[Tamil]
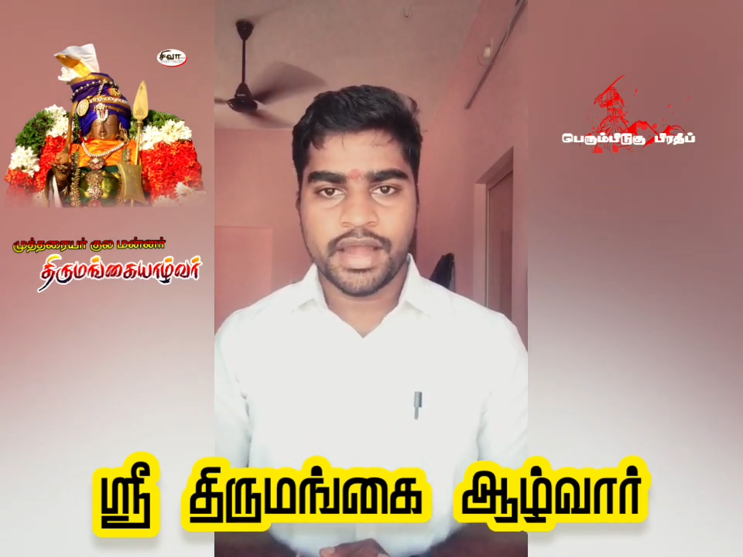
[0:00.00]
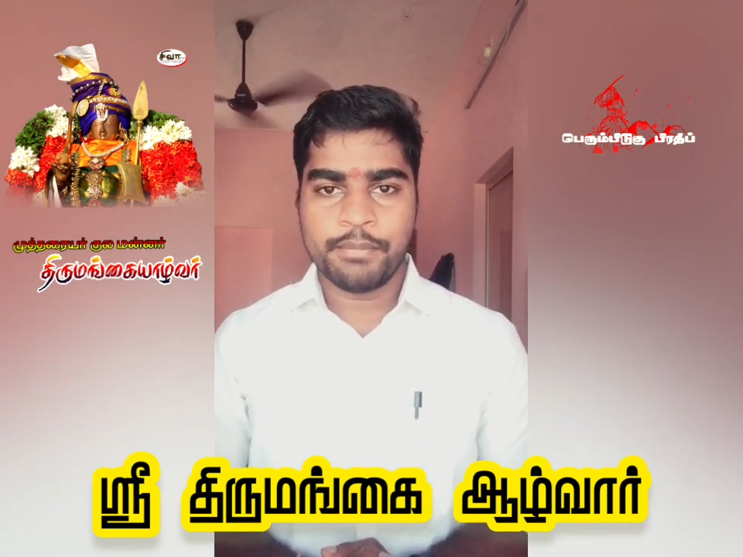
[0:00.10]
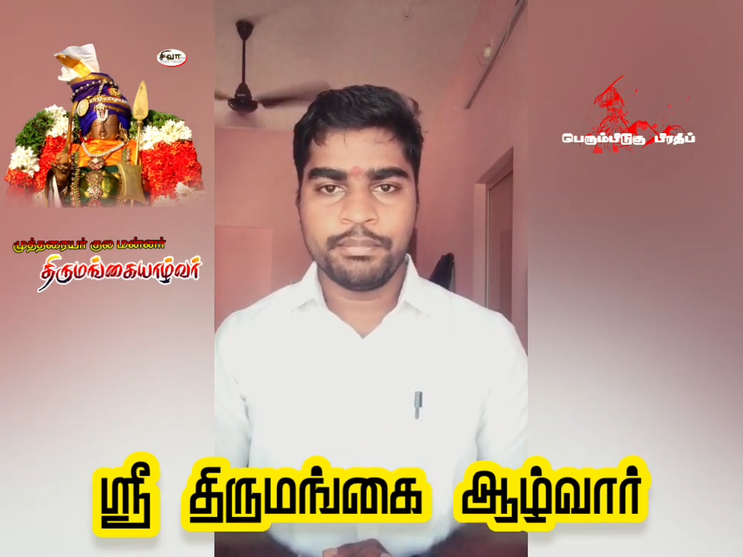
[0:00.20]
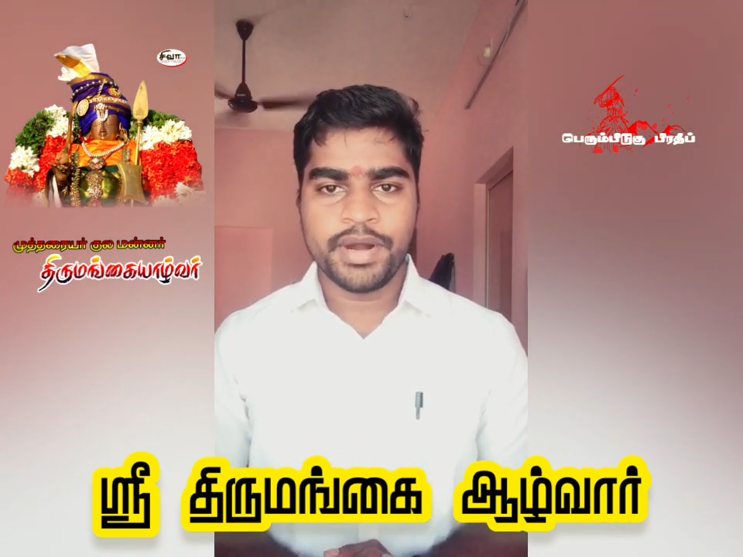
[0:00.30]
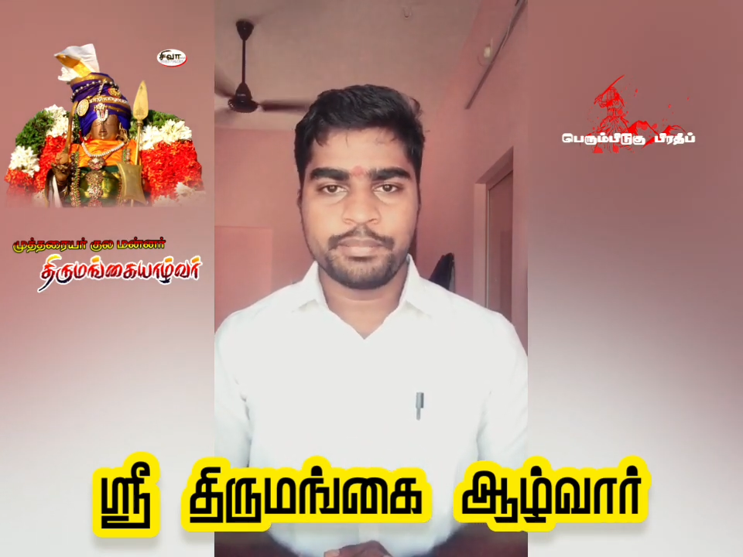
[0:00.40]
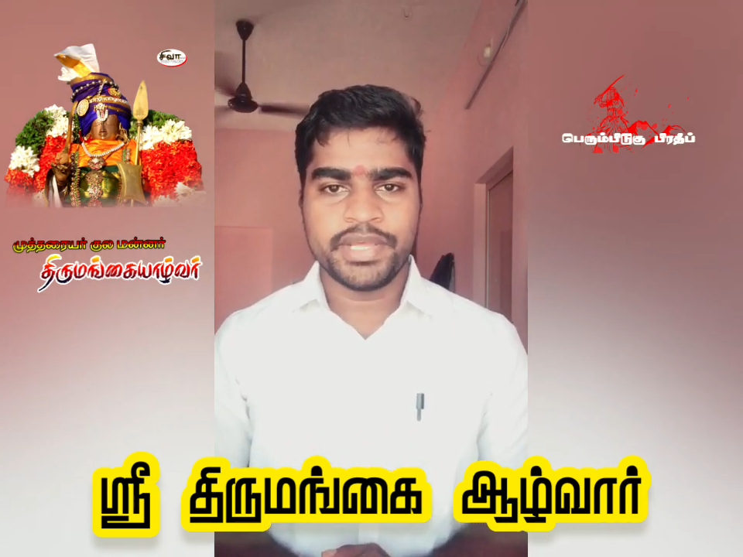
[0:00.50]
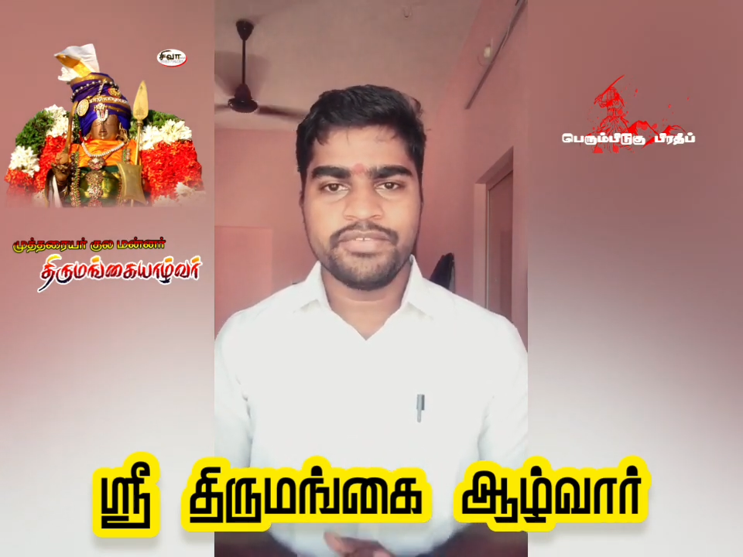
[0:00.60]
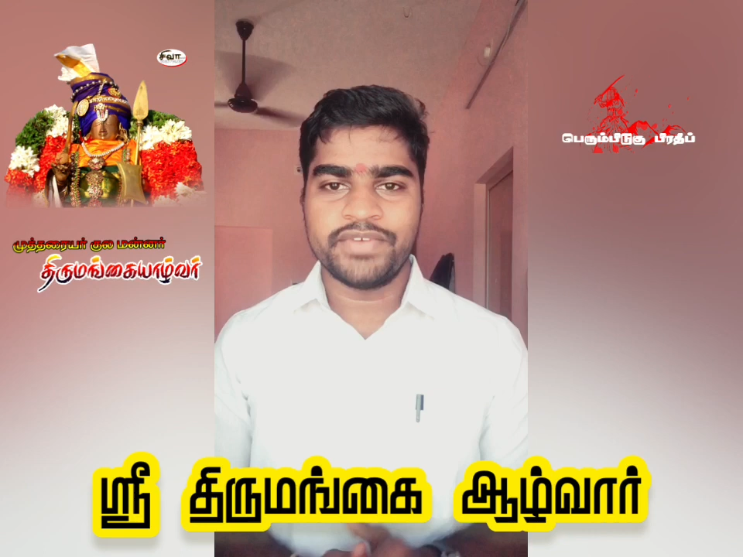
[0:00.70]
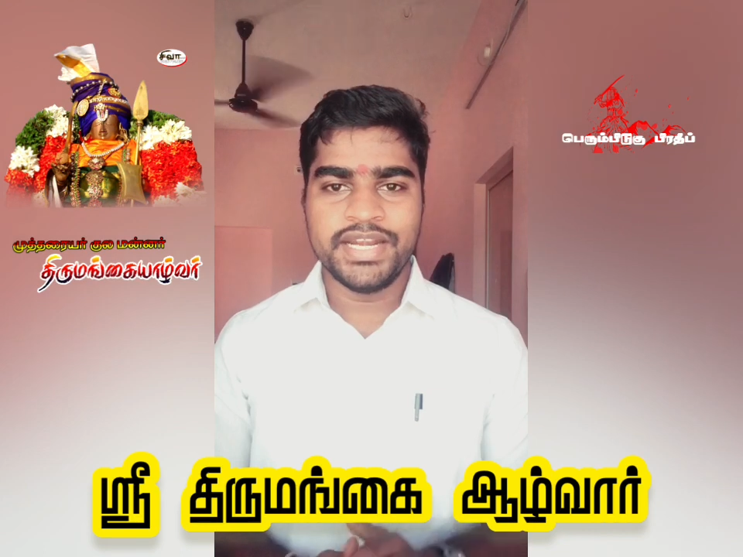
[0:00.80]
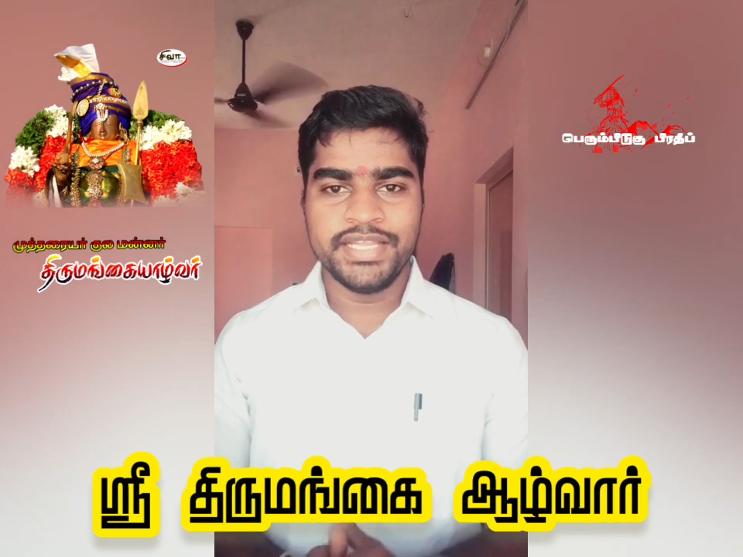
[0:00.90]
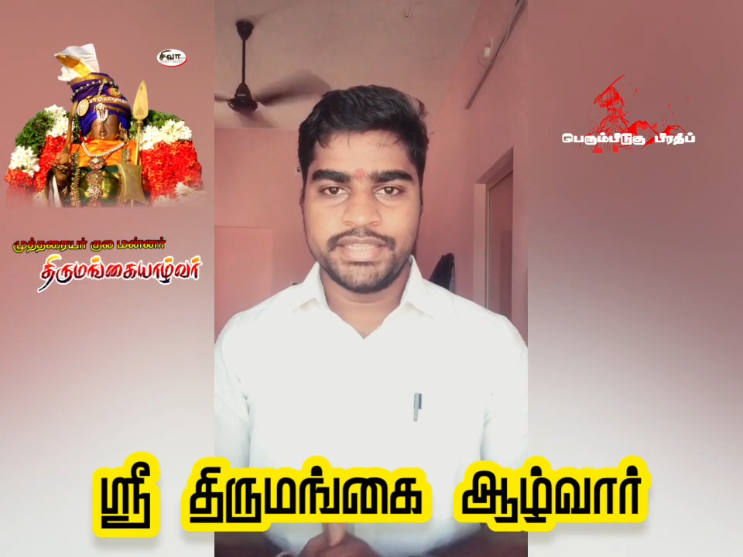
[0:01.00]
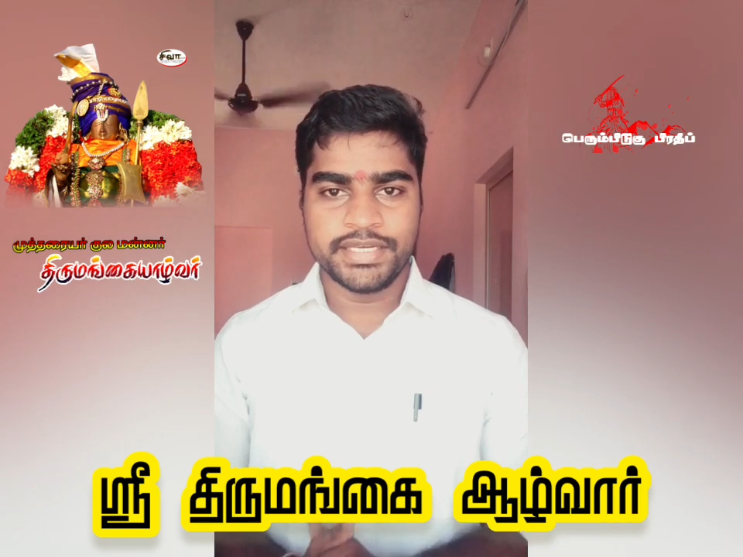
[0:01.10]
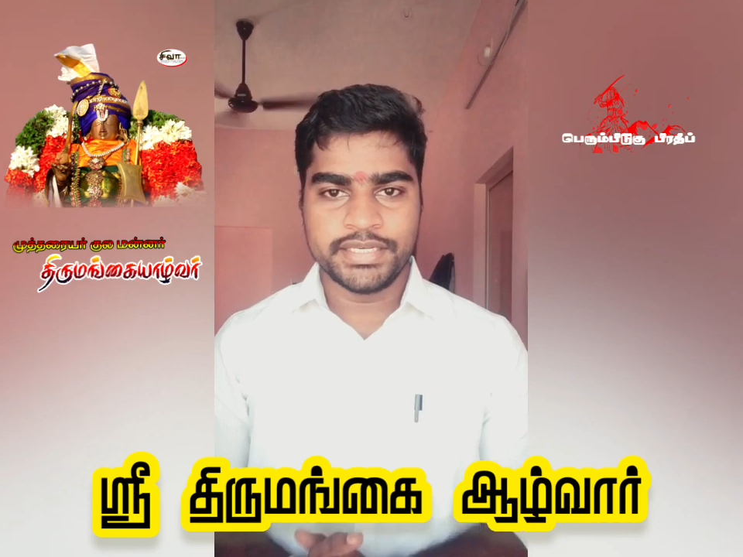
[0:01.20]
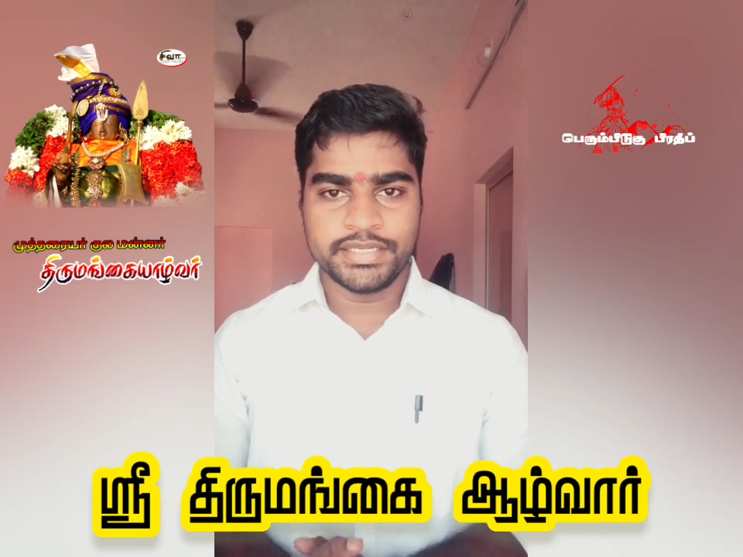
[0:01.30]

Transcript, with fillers: அம்மா பேர் வள்ளித்திரு